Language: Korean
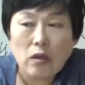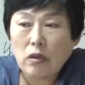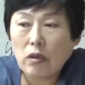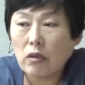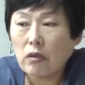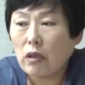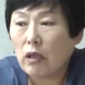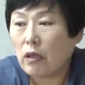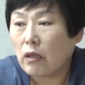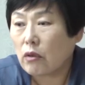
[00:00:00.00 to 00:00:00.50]

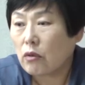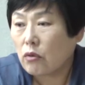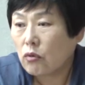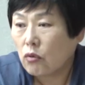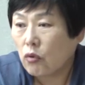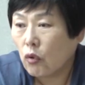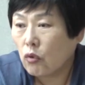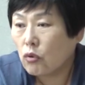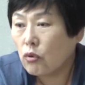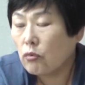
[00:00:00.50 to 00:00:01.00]

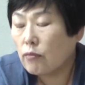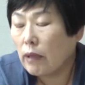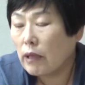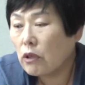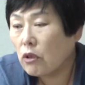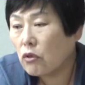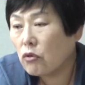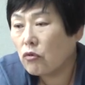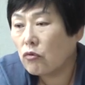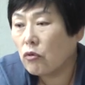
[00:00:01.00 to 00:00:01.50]
근데 돈
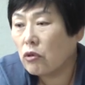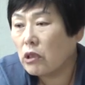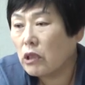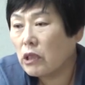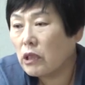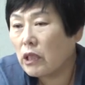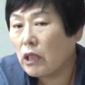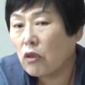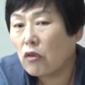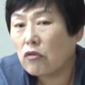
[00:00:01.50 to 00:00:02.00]
만들어주는
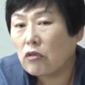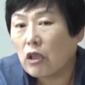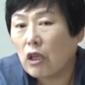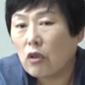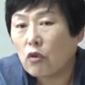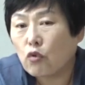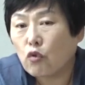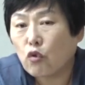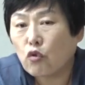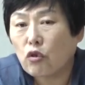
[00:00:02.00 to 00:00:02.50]
원신 작용을
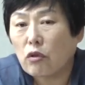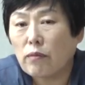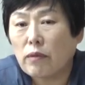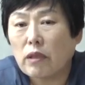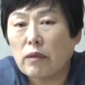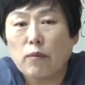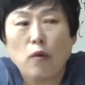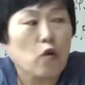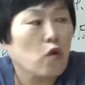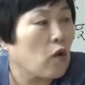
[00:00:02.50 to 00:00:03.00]
안 하고
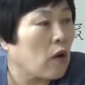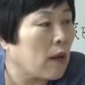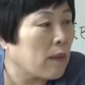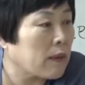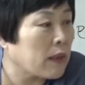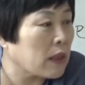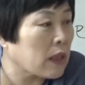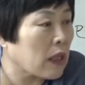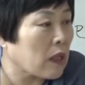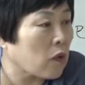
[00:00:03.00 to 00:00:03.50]
축소미를 몰고
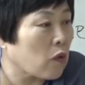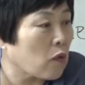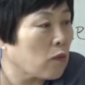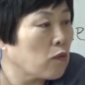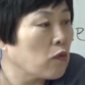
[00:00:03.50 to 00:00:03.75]
가버린다고.